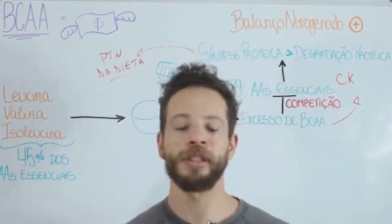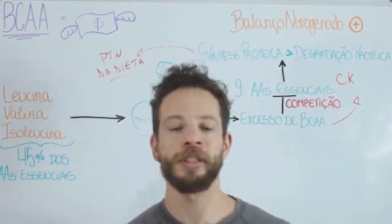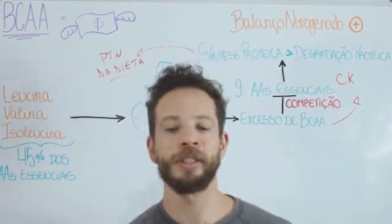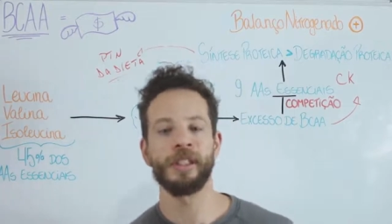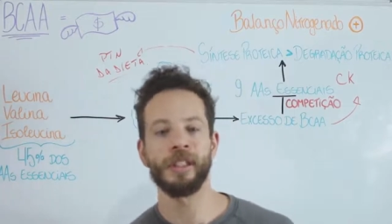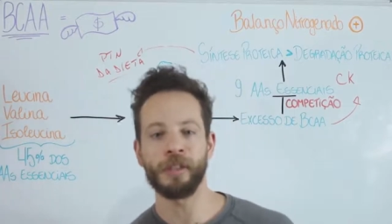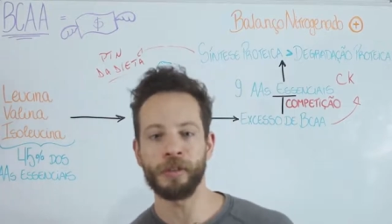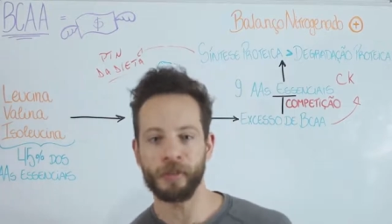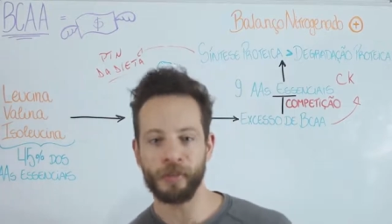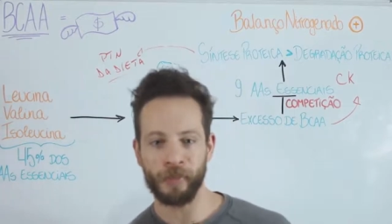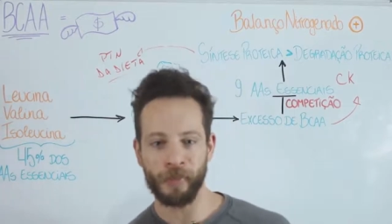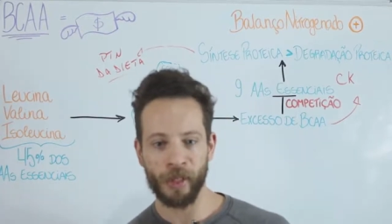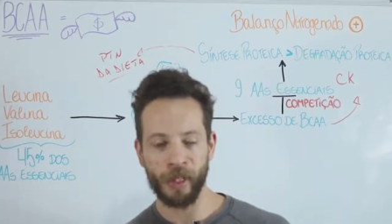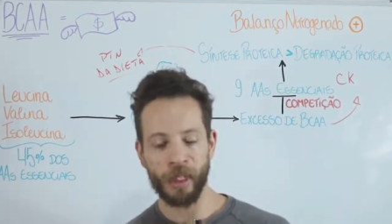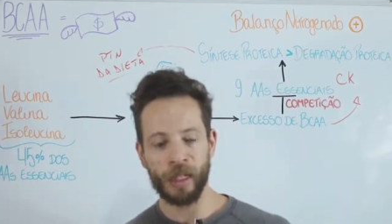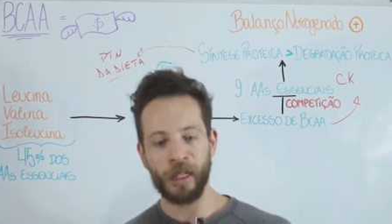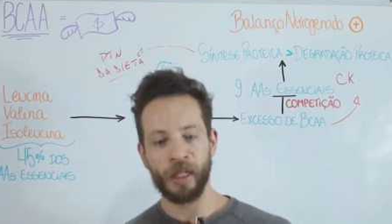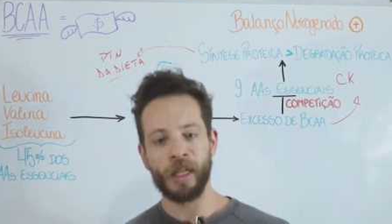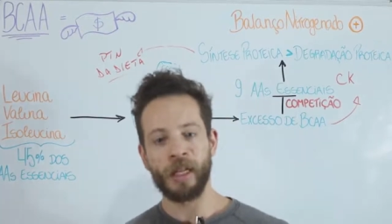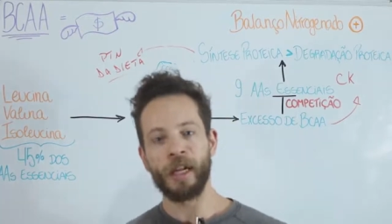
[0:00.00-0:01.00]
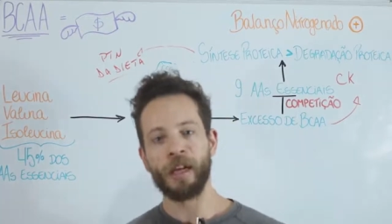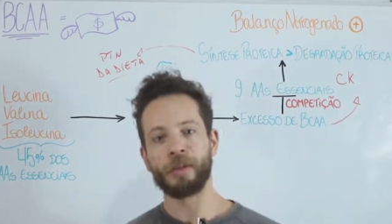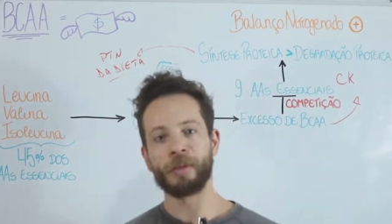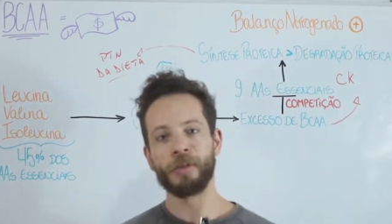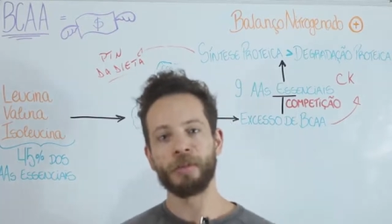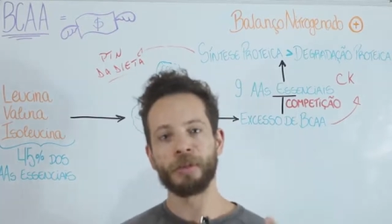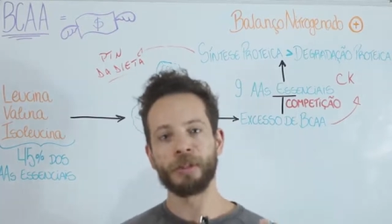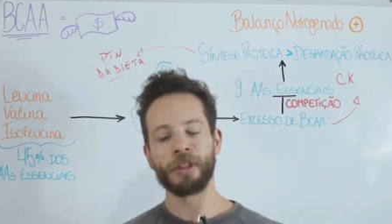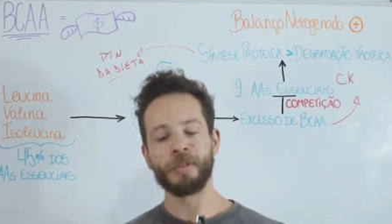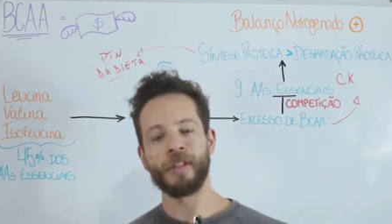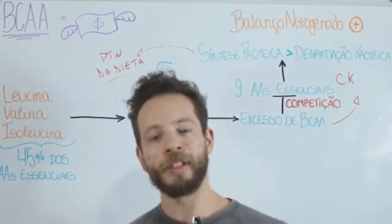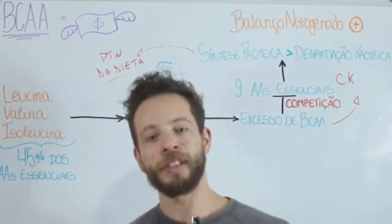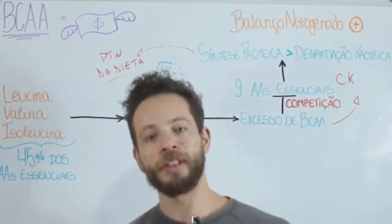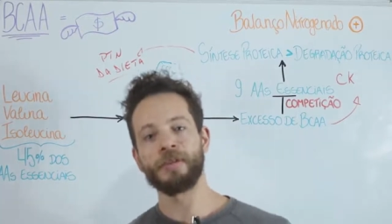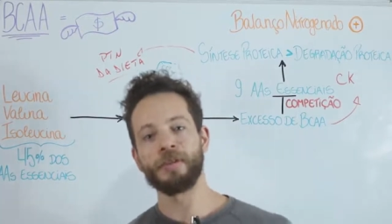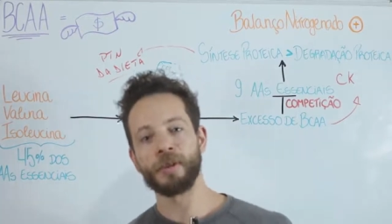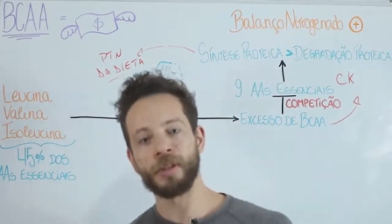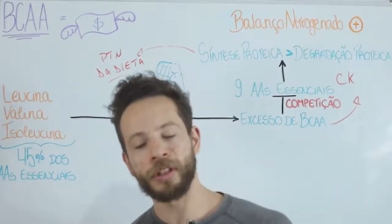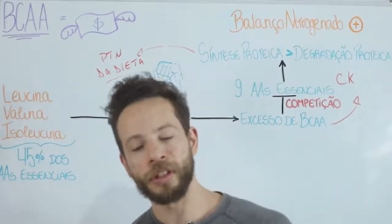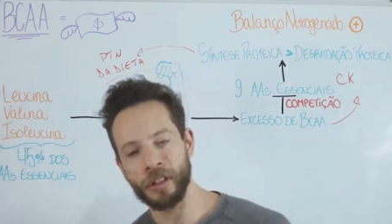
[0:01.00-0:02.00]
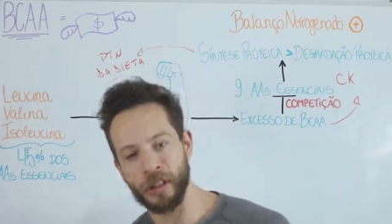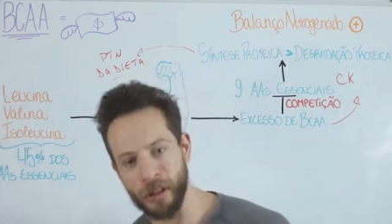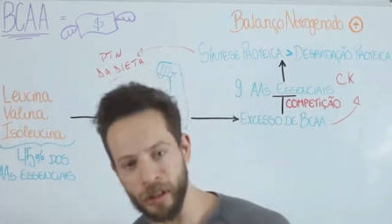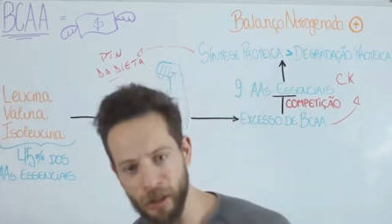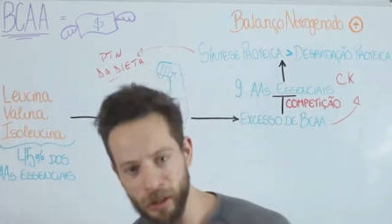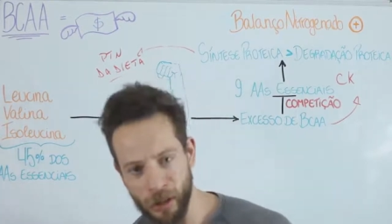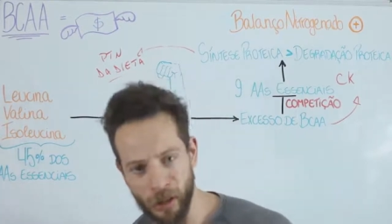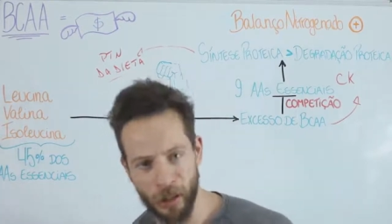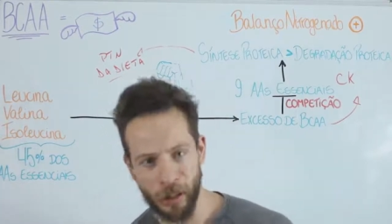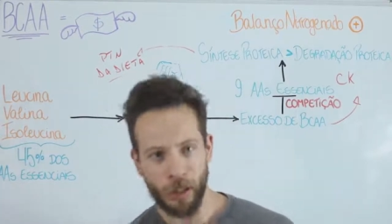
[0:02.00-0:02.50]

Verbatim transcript: Então, é como se tivesse você,